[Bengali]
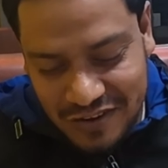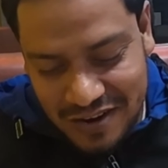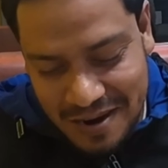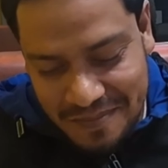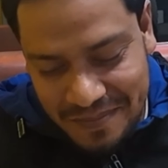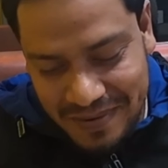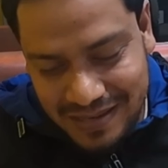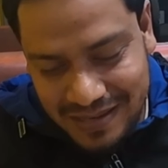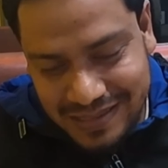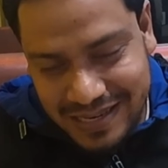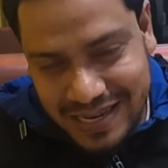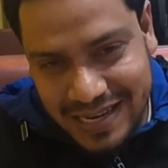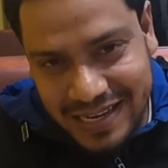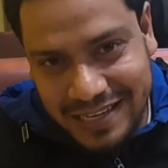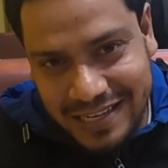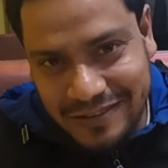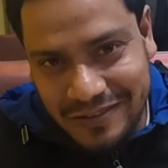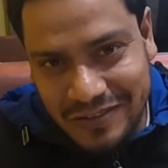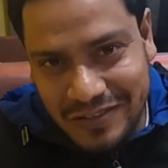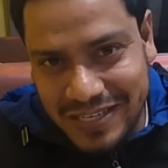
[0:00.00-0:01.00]
তো আপনারা
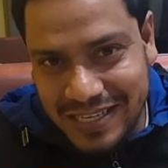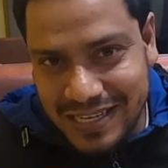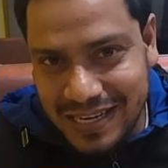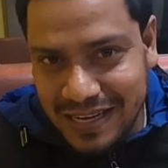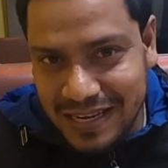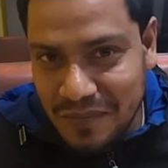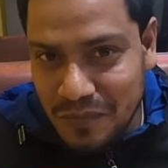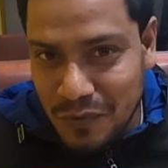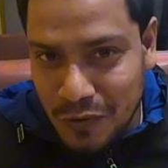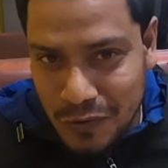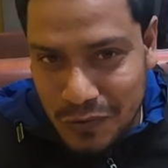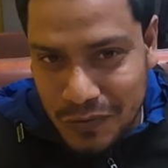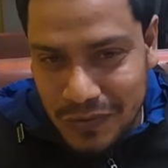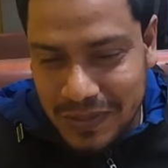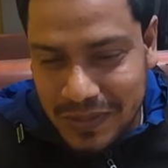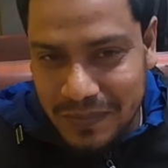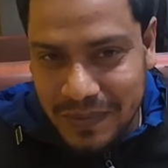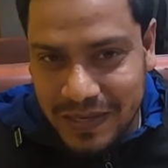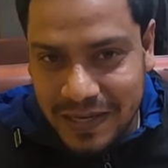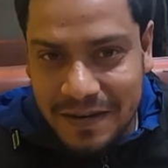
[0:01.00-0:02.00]
চাইলে কিন্তু সেটাকে বড়
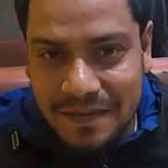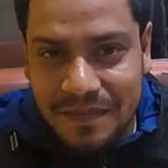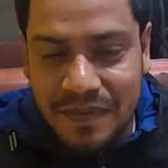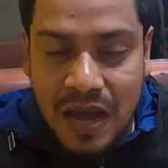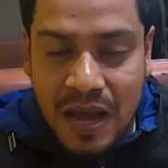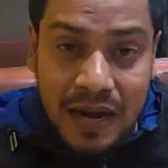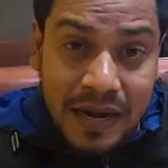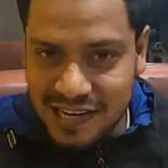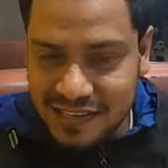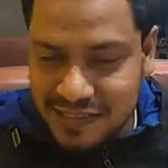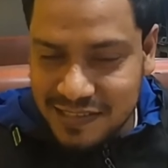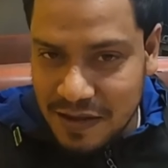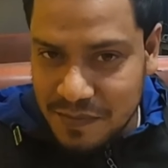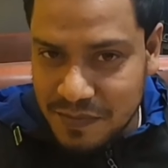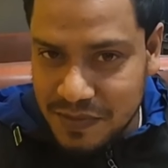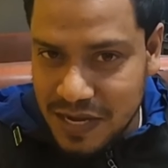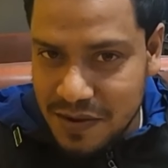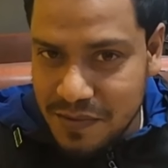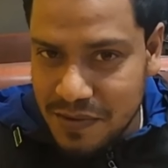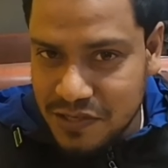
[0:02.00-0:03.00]
করতে পারেন চ্যানেলের
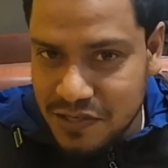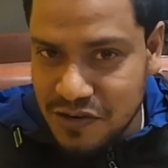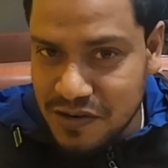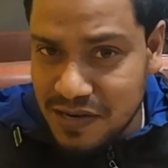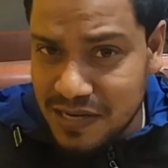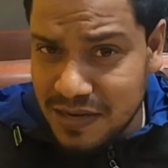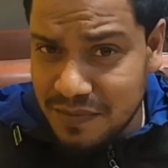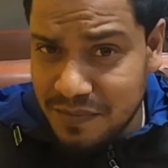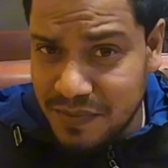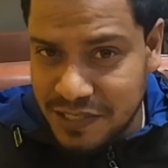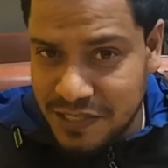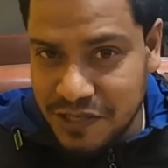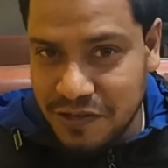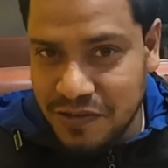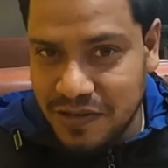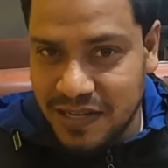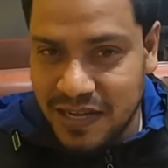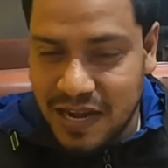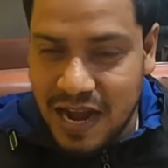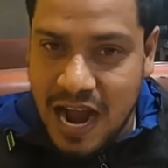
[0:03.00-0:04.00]
সাবস্ক্রাইবার সংখ্যাটা
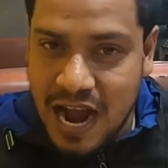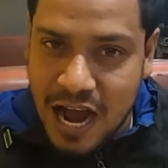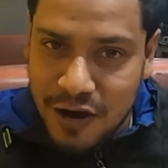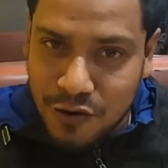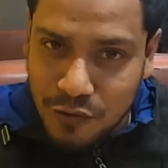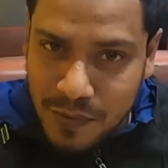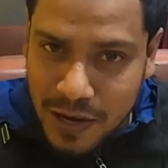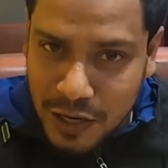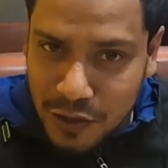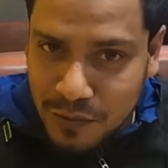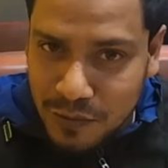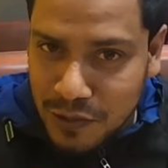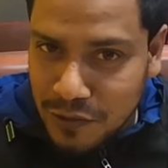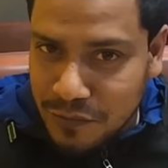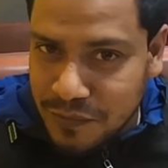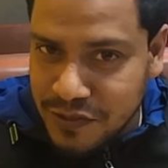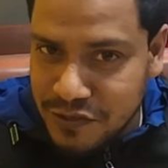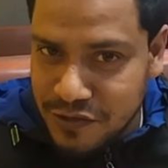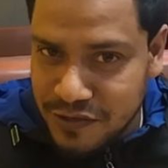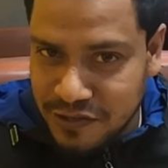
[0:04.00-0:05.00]
বেশি হলে আরও ভালো
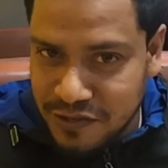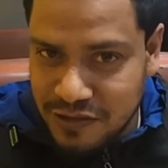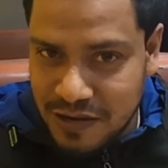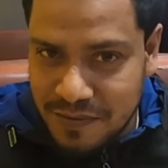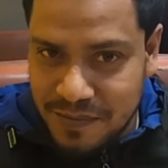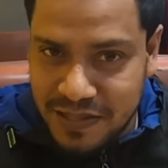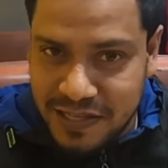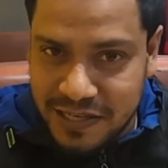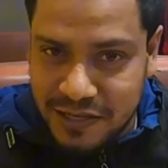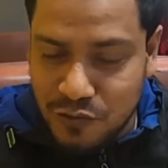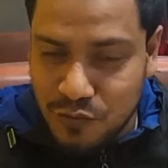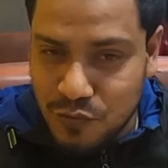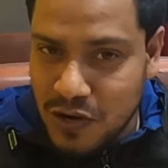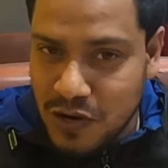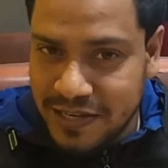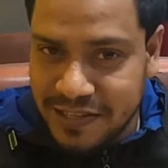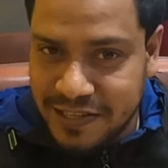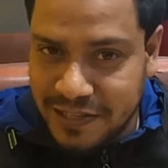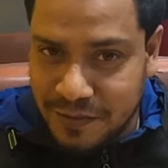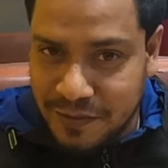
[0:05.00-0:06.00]
ভালো ভিডিও কিন্তু আপনাদেরকে
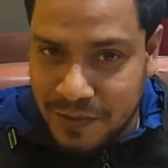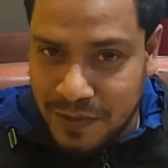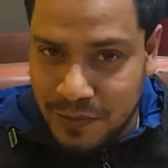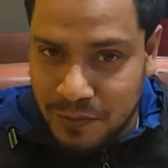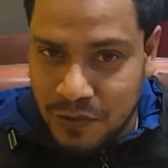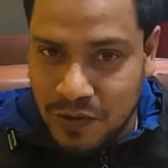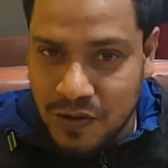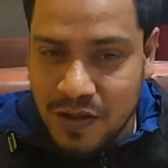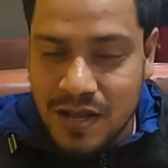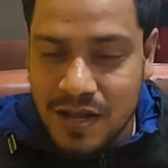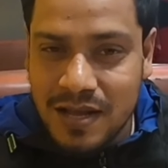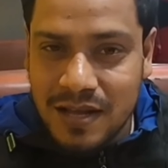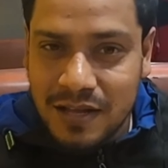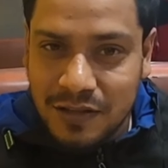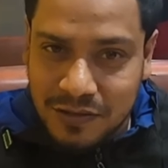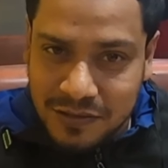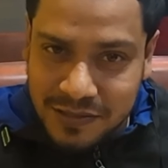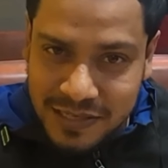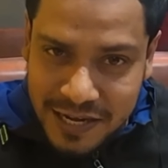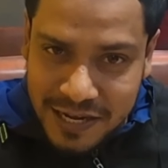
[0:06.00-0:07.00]
উপহার দিতে পারবো
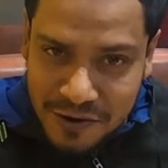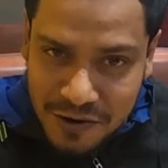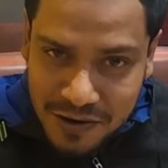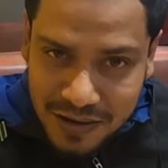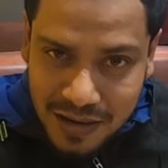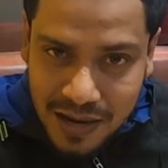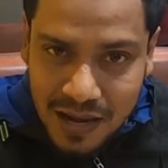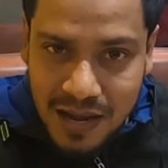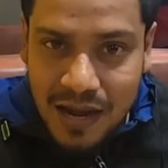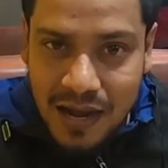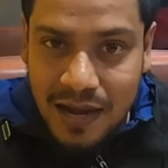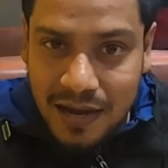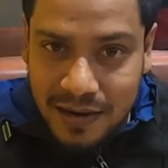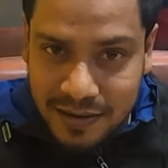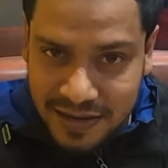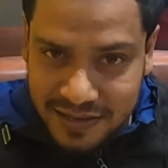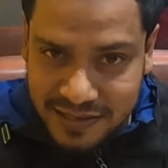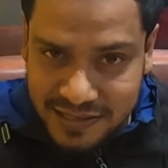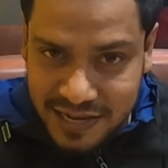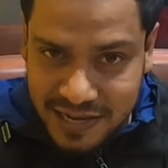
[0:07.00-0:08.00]
তো যাই হোক
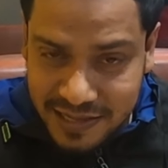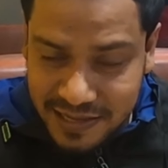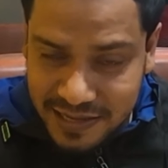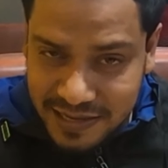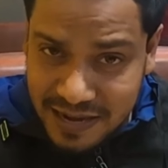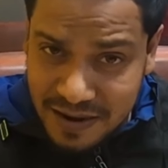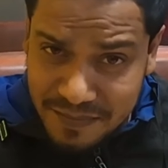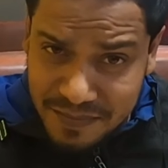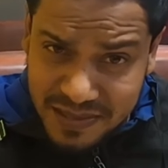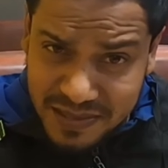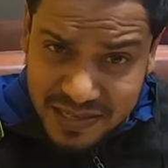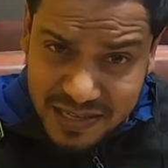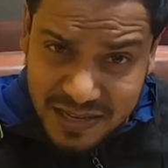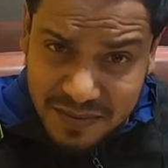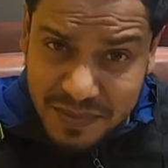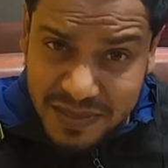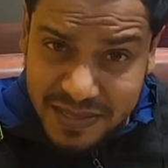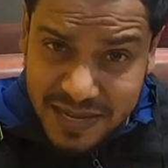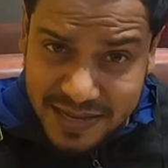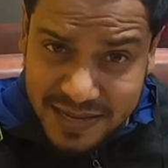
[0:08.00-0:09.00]
রাজশাহী থেকে
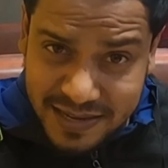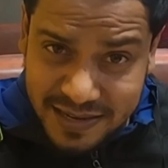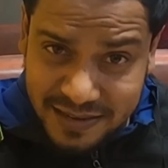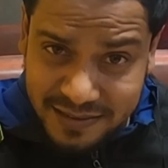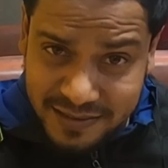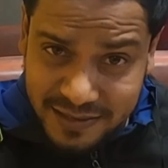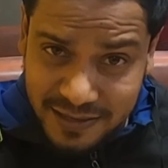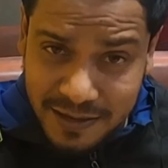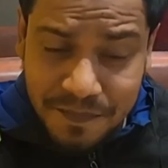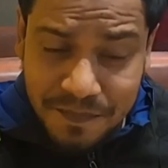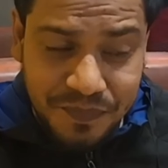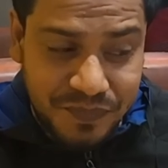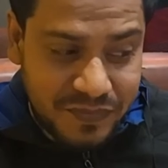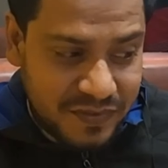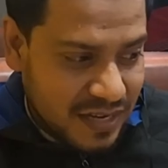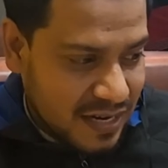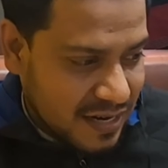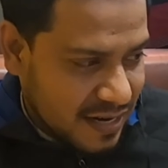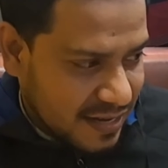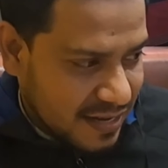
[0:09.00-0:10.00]
আপনাদেরকে বিদায় জানাচ্ছি
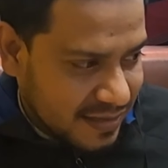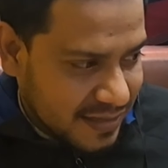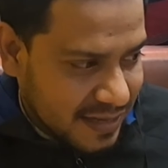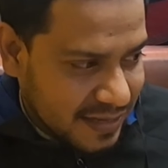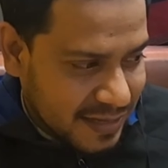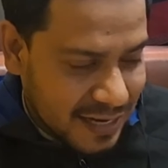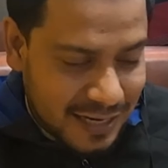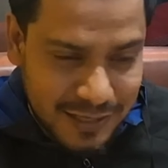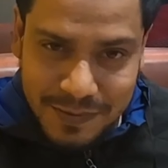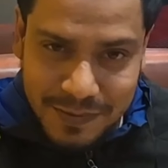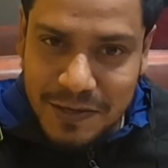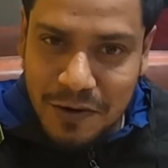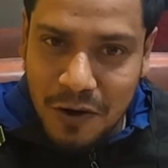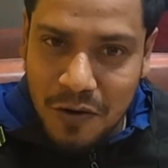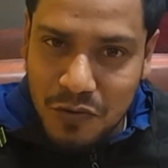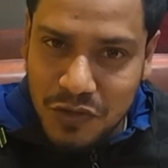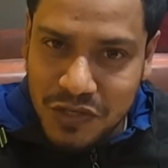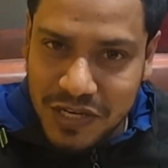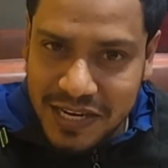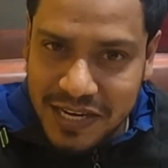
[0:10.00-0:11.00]
যারা রাজশাহীতে আসবেন
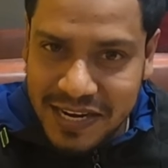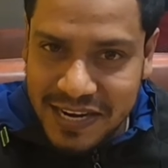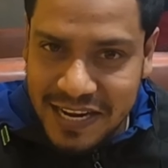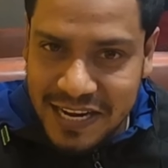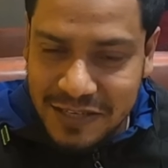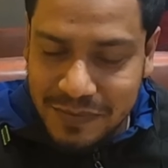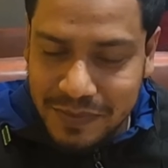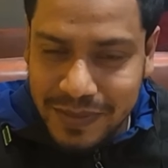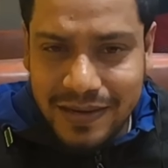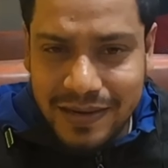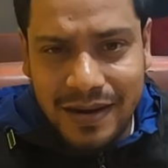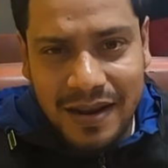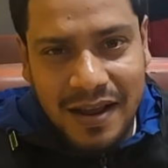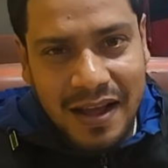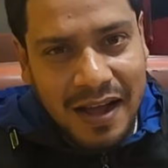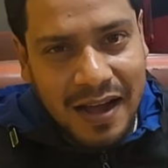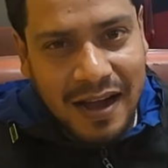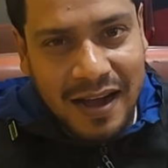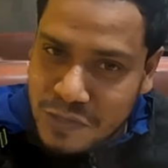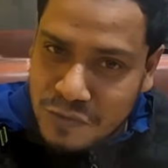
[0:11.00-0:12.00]
অবশ্যই এখানে আসবেন
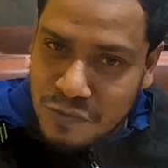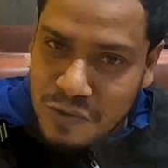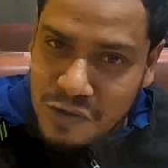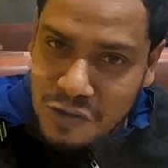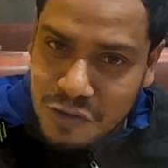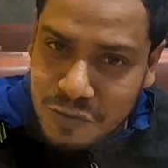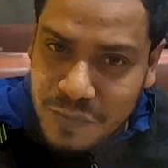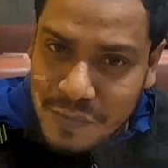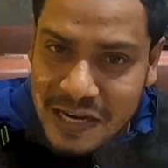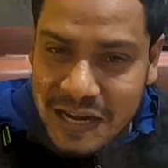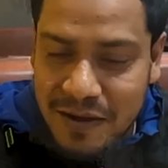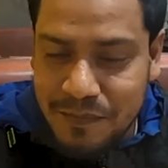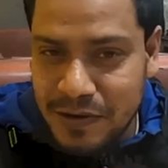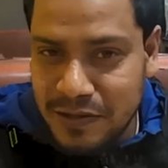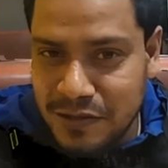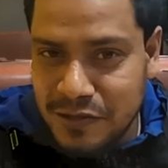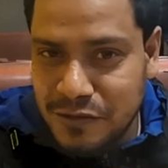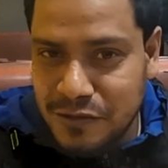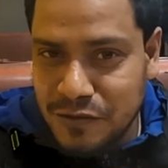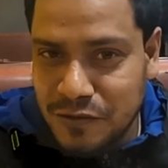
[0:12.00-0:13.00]
সবাই দোয়া করবেন
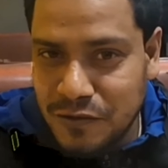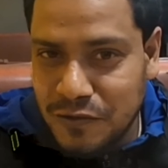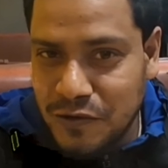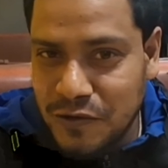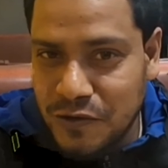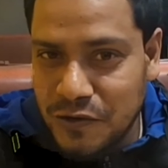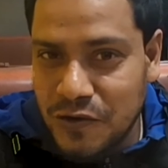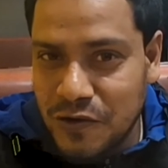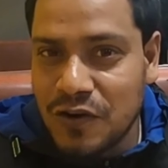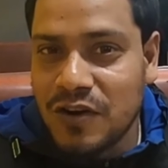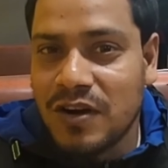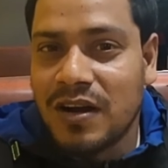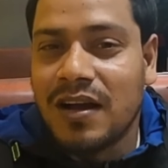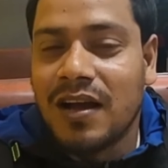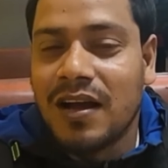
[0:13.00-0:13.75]
আপনাদের জন্য রইল